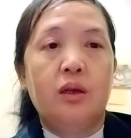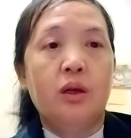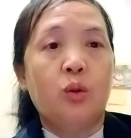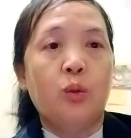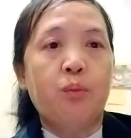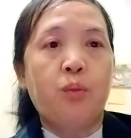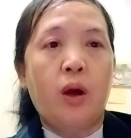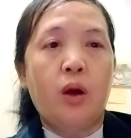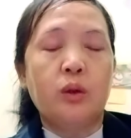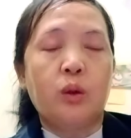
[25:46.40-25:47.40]
giờ cú
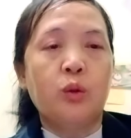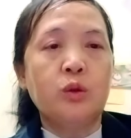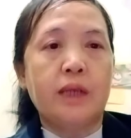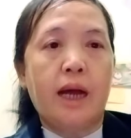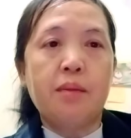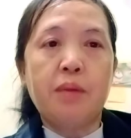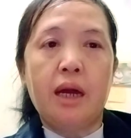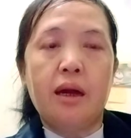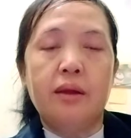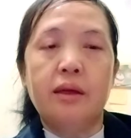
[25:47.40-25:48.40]
bỏ cú xá
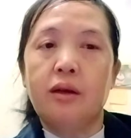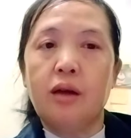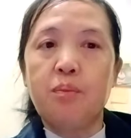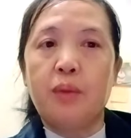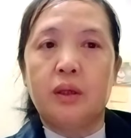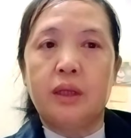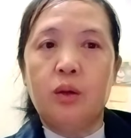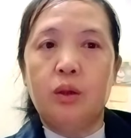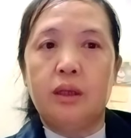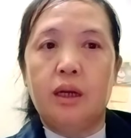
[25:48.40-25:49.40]
mà giờ có bỏ
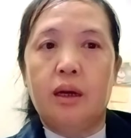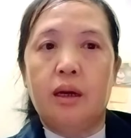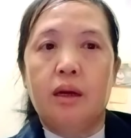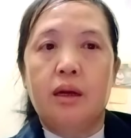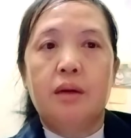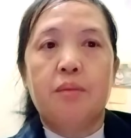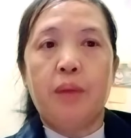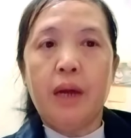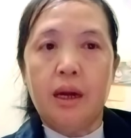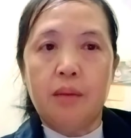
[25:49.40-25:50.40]
tao hết giờ à?
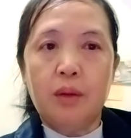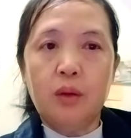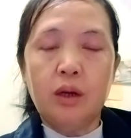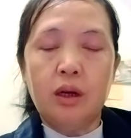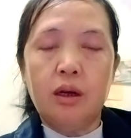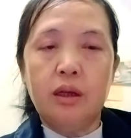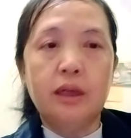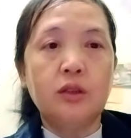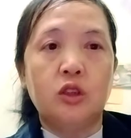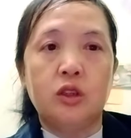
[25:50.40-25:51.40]
bé hay mong nó
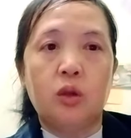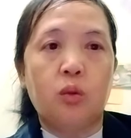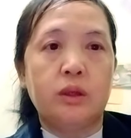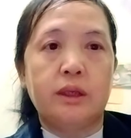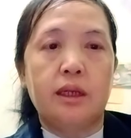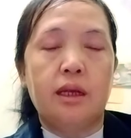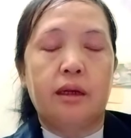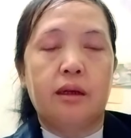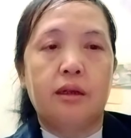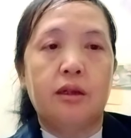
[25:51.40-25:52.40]
nhưng chỉ rong uất gì
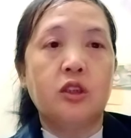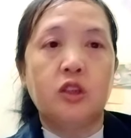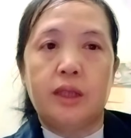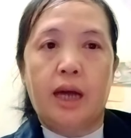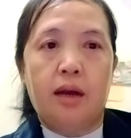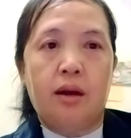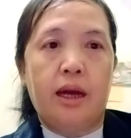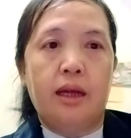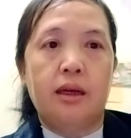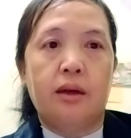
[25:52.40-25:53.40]
là có chỉ ta lo
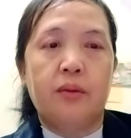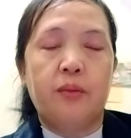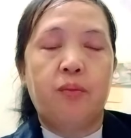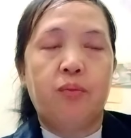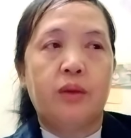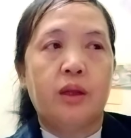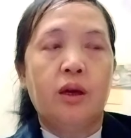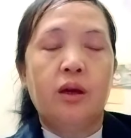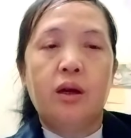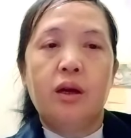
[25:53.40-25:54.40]
hay vậy à
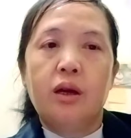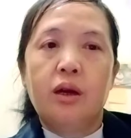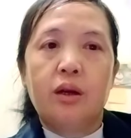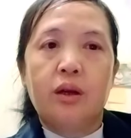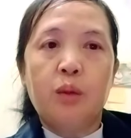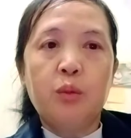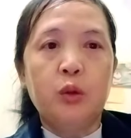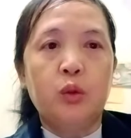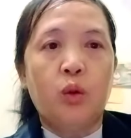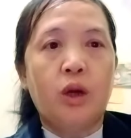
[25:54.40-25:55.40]
có một
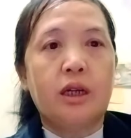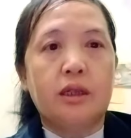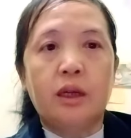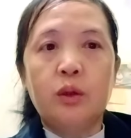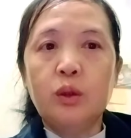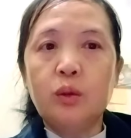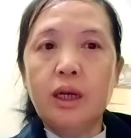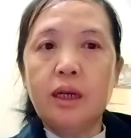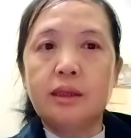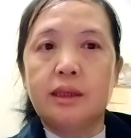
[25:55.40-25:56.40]
vua có tới tôi
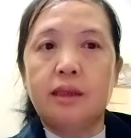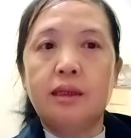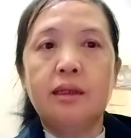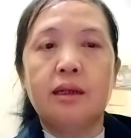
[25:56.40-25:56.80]
nên giải